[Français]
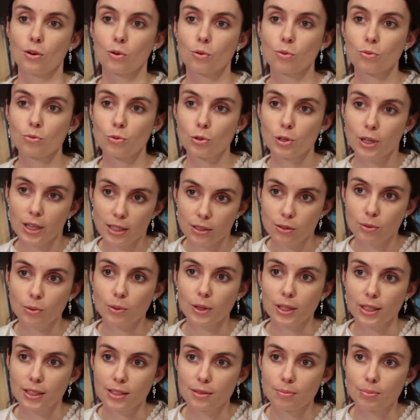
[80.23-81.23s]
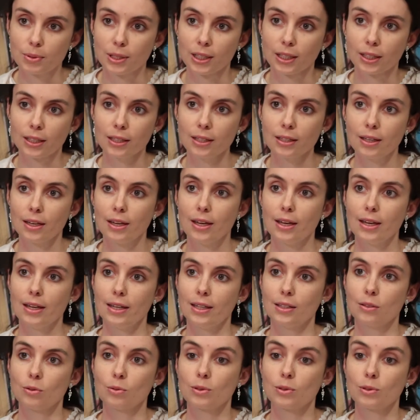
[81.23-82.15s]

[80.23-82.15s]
ont vocation à expirer et